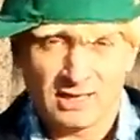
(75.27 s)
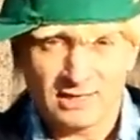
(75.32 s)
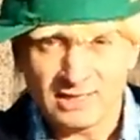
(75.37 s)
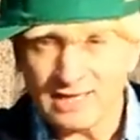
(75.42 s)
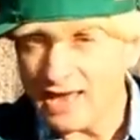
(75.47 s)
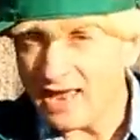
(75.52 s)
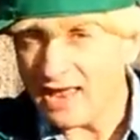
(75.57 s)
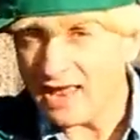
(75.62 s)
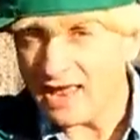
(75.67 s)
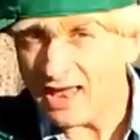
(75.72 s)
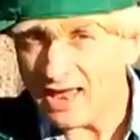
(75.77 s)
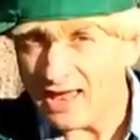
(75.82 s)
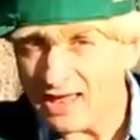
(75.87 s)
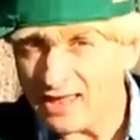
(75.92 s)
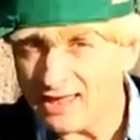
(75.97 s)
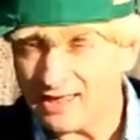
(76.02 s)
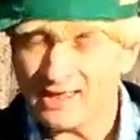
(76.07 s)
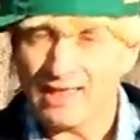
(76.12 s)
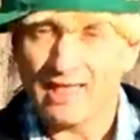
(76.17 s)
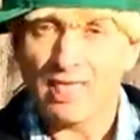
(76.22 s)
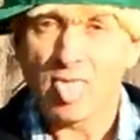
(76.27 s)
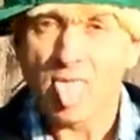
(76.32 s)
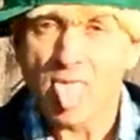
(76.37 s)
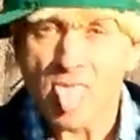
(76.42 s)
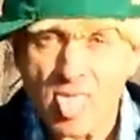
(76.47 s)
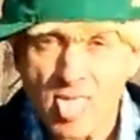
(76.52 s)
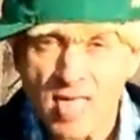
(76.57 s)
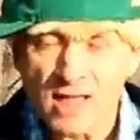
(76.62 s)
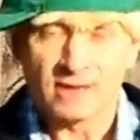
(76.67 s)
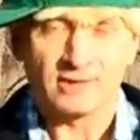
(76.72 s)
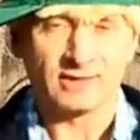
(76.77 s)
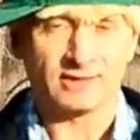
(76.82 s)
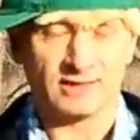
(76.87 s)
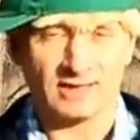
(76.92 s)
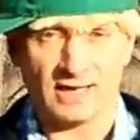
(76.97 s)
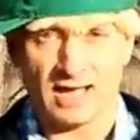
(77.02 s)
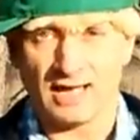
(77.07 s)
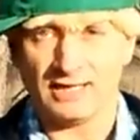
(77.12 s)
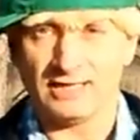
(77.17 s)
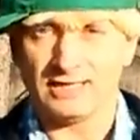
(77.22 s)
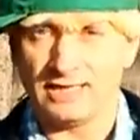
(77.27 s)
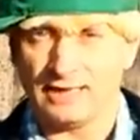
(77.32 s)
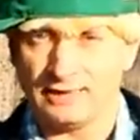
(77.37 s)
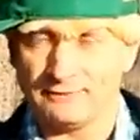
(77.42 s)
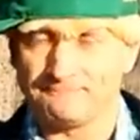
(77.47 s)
Nie, a nie.